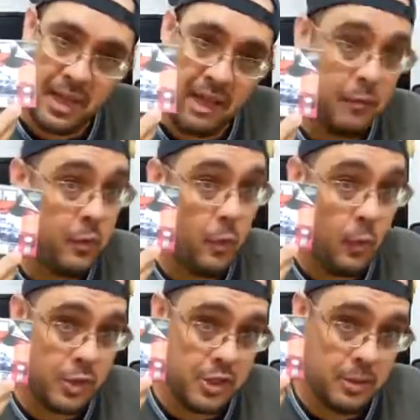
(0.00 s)
é F1
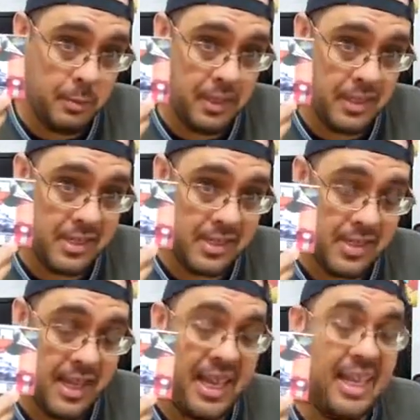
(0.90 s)
World Grand
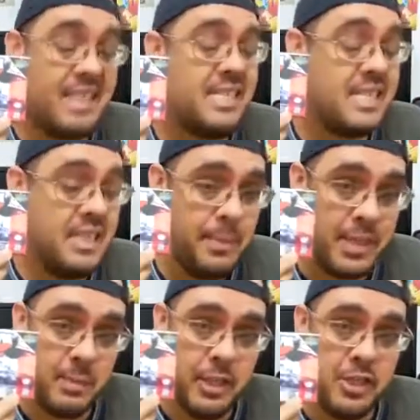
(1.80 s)
Prix, ele é
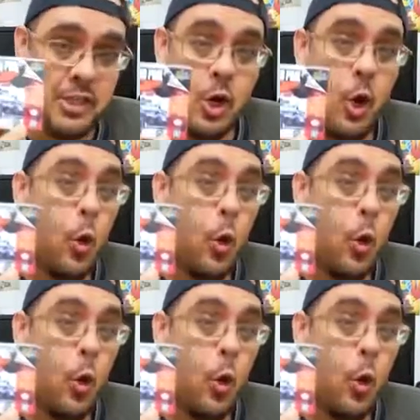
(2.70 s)
simplesmente